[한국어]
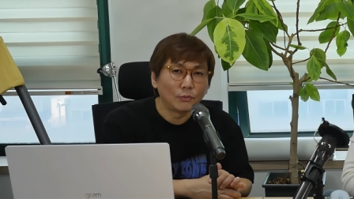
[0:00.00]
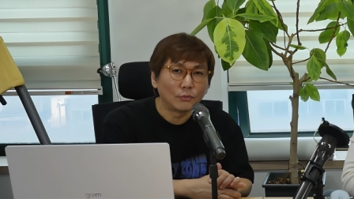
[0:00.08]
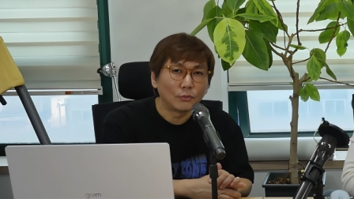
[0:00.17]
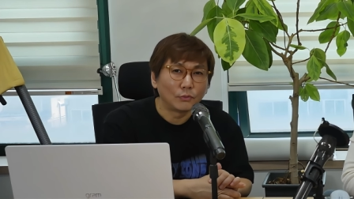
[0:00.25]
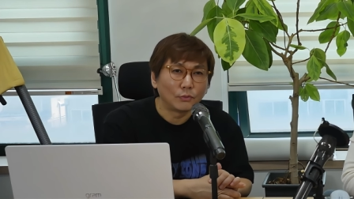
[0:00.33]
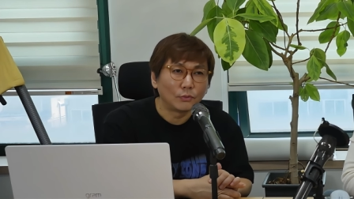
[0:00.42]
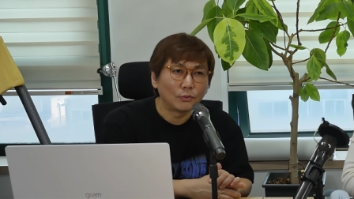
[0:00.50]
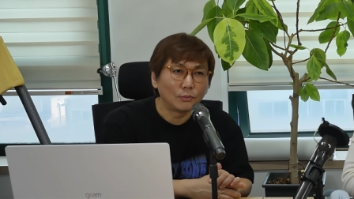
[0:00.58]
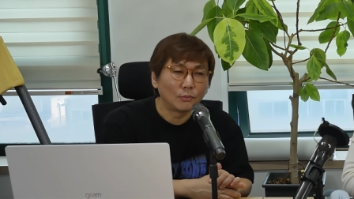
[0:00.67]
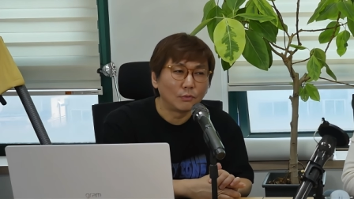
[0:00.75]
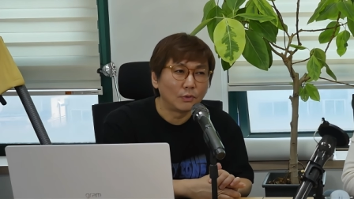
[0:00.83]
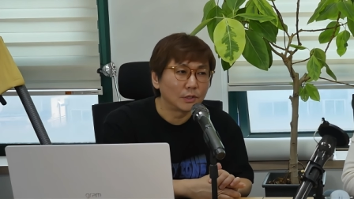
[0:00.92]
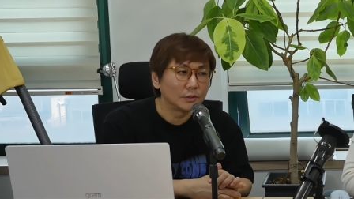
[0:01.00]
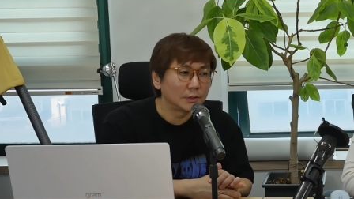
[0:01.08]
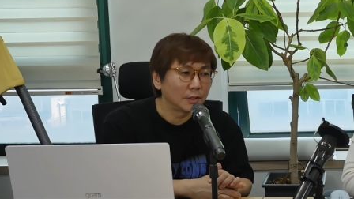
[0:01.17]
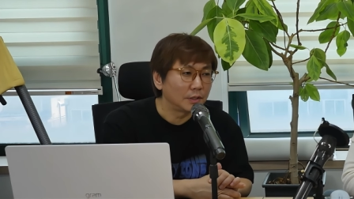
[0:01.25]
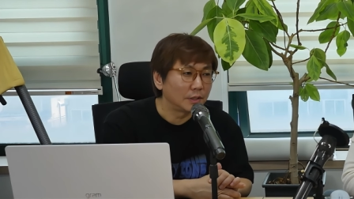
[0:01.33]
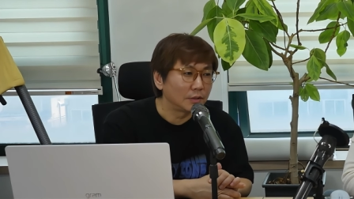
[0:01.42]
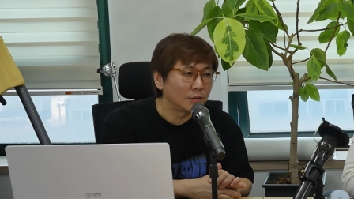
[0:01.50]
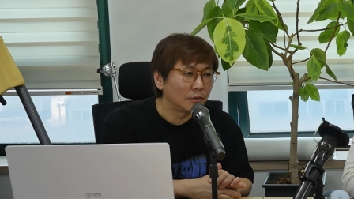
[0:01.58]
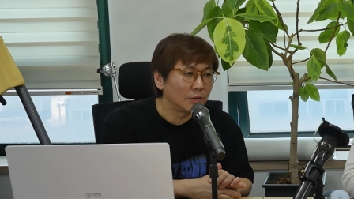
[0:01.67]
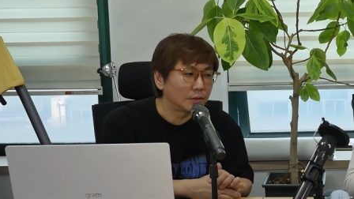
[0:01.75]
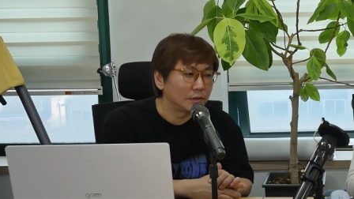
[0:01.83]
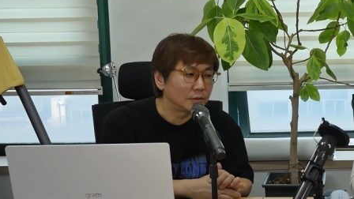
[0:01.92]
어 뭔가 이제 에이아이
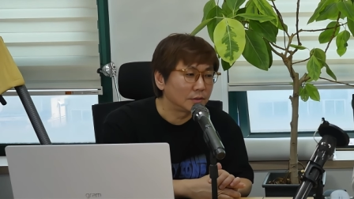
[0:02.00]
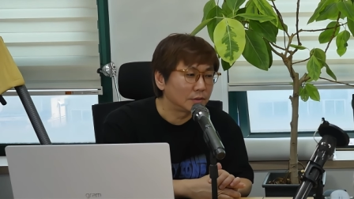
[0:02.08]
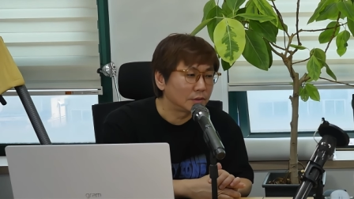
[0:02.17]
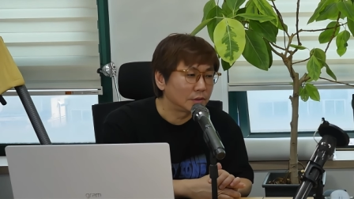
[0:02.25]
영화를